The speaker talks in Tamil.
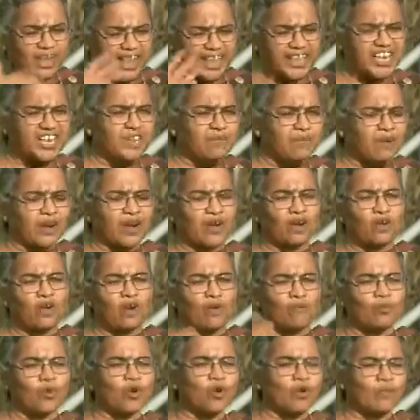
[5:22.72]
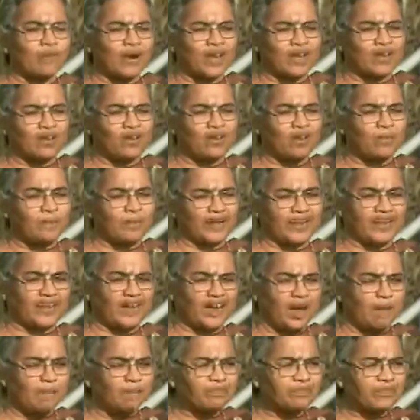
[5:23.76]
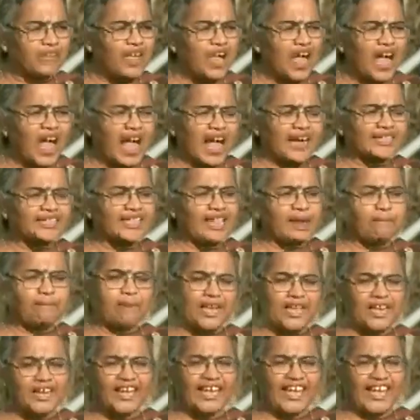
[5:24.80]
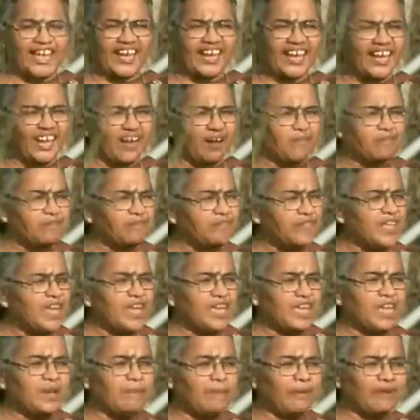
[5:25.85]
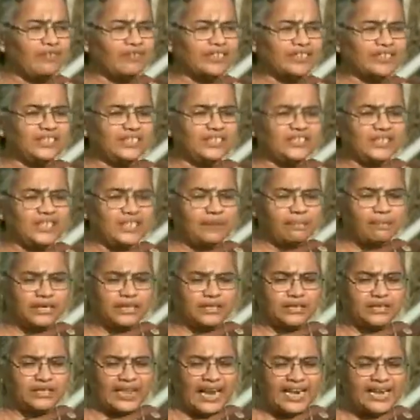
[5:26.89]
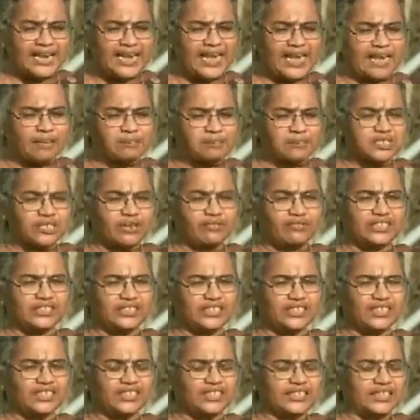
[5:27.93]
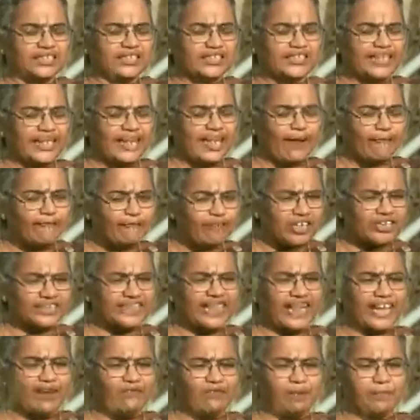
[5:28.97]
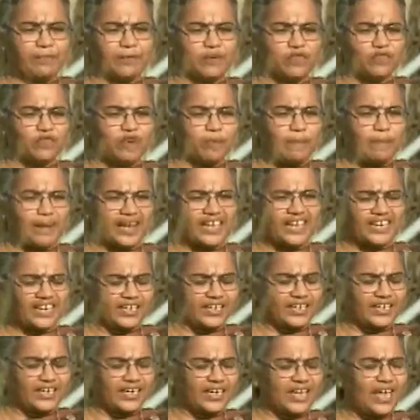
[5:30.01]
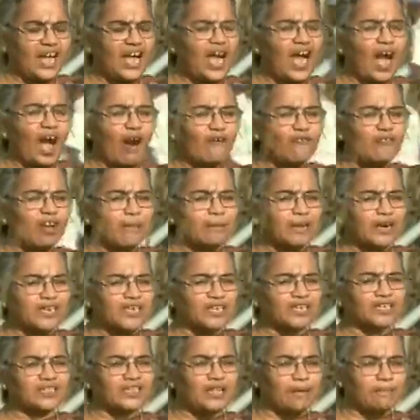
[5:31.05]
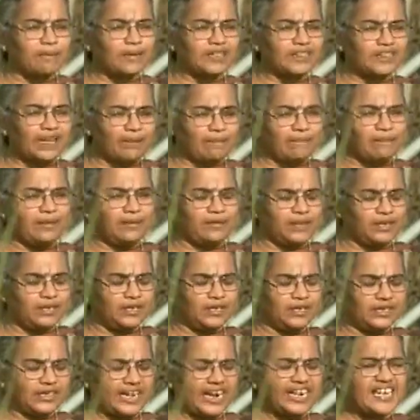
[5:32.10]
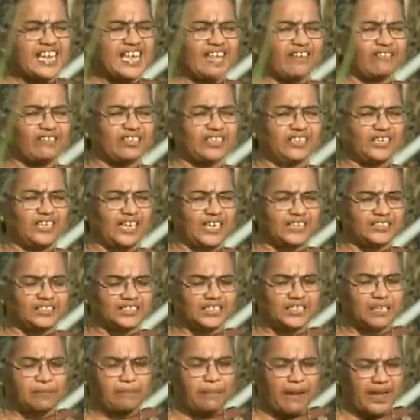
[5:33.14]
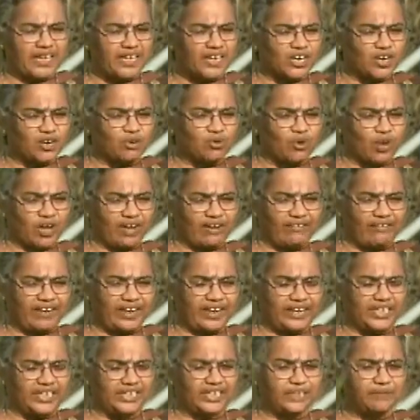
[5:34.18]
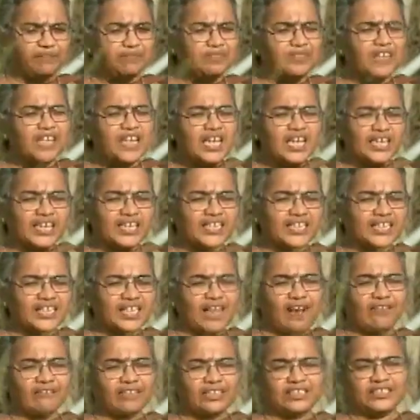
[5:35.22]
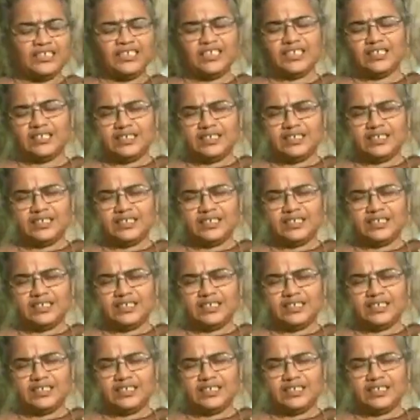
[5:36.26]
ரெண்டு மடங்கோ மூணு மடங்கோ பெருக்கலாம் அது எப்படின்னு கேட்கலாம் இப்போ வந்து நம்ம தண்ணி அம்சம் வந்து எவ்வளோ தேவைப்படுதோ பயிருக்கு அவ்வளோ மட்டும் நம்ம தம் தண்ணியை வந்து அதுக்கு பயிருக்கு கொடுக்க வேண்டியது இதுதான் வந்து